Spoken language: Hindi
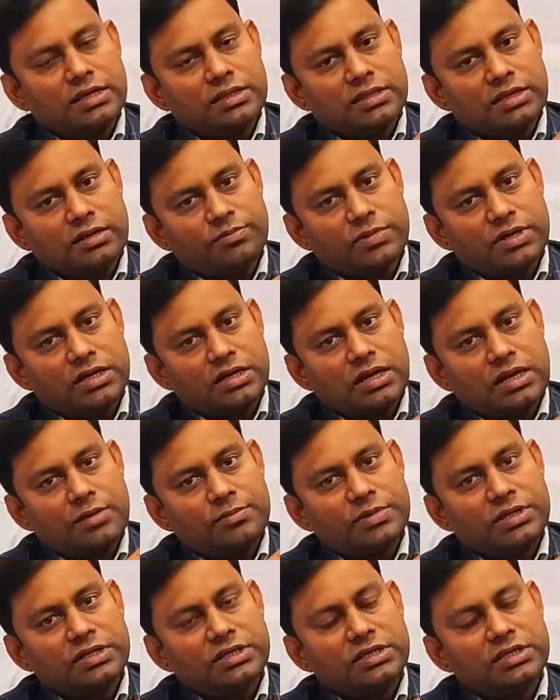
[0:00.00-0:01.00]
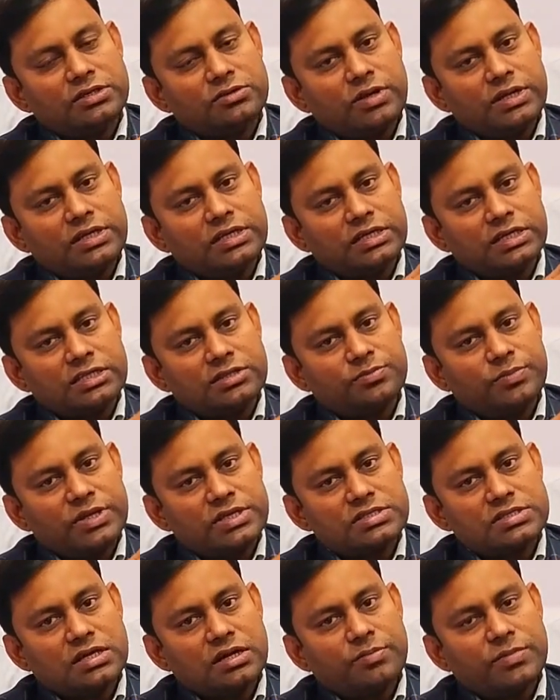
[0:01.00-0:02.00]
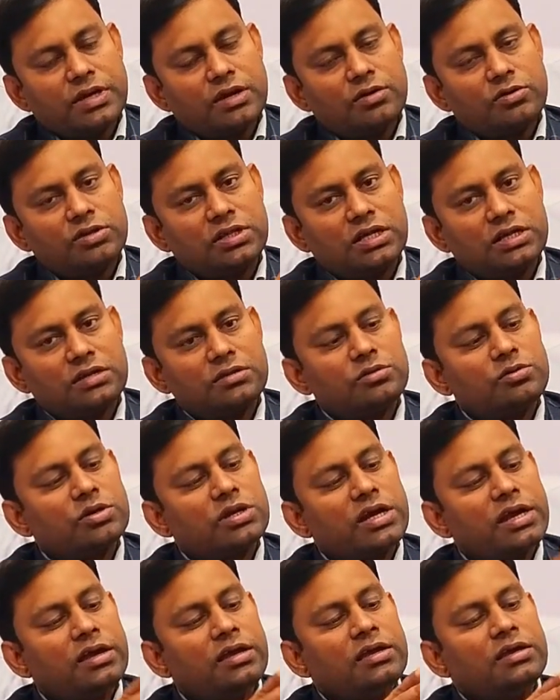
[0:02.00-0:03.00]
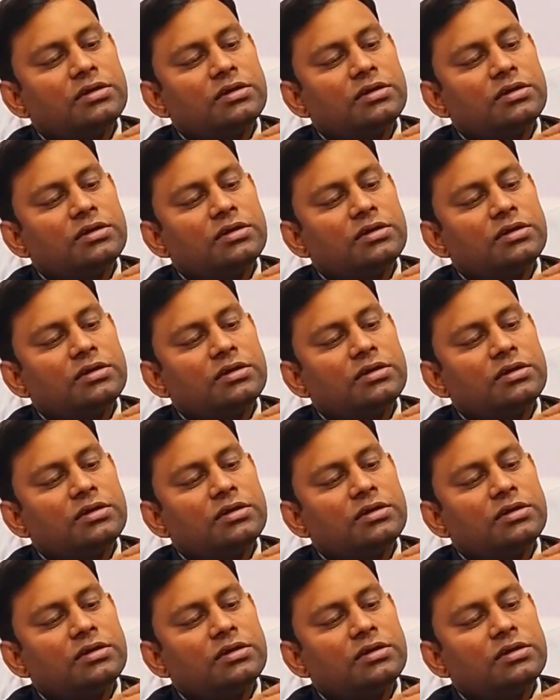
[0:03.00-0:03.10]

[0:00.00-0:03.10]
के तरफ अगर आपके नी जॉइंट के स्पेस कम है और दर्द हो रहा है